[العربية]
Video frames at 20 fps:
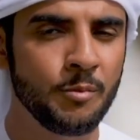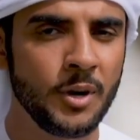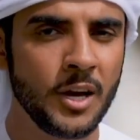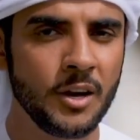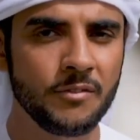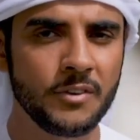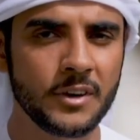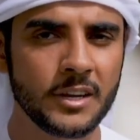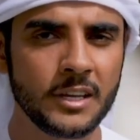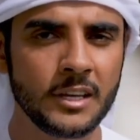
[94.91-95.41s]

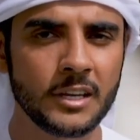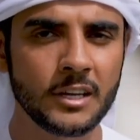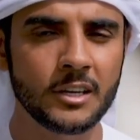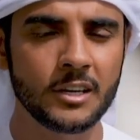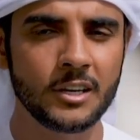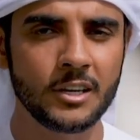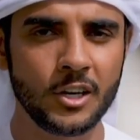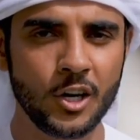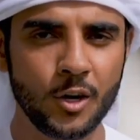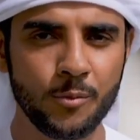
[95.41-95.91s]
مع فريق
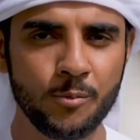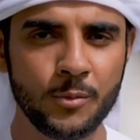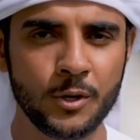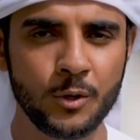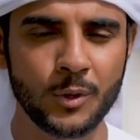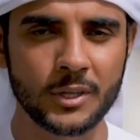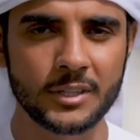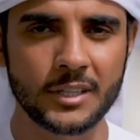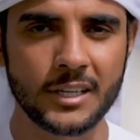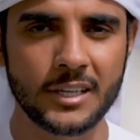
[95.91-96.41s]
حب
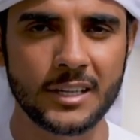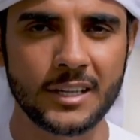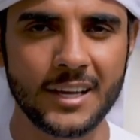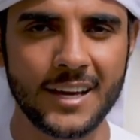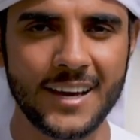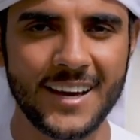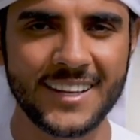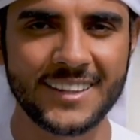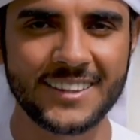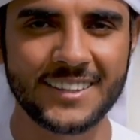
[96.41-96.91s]
الوطن
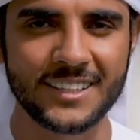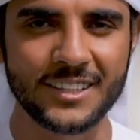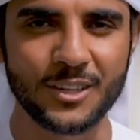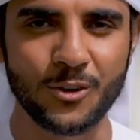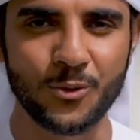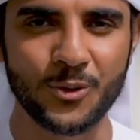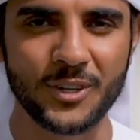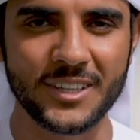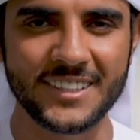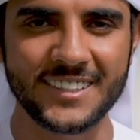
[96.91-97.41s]

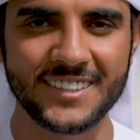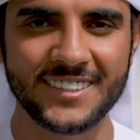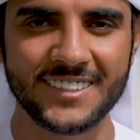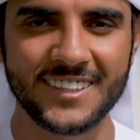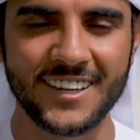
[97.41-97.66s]
التطوعي